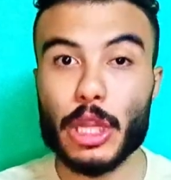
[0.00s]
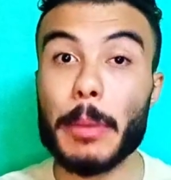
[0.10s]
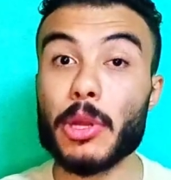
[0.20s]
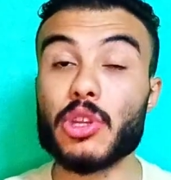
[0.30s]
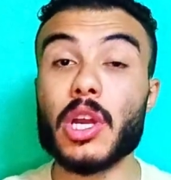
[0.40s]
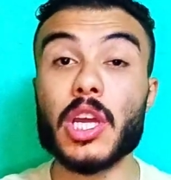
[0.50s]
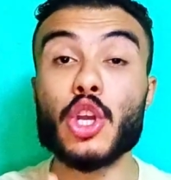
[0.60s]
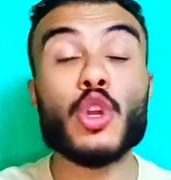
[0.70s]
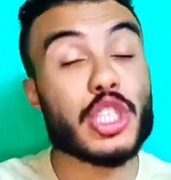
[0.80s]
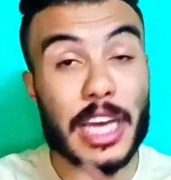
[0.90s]
المنتخب الايطالي
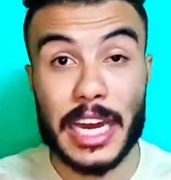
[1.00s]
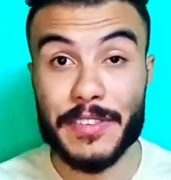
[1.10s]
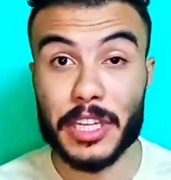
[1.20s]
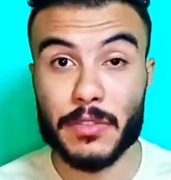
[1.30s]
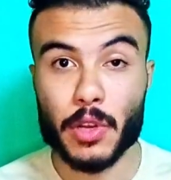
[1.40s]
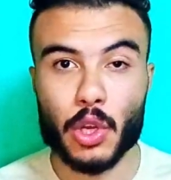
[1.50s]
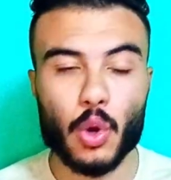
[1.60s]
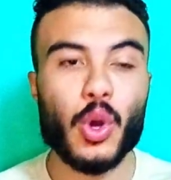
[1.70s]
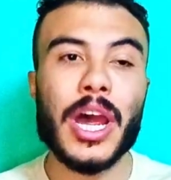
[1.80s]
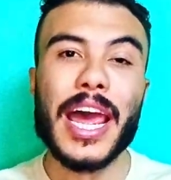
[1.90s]
النسخه اللي فاتت في
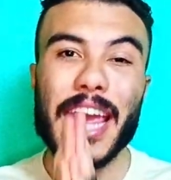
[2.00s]
اليورو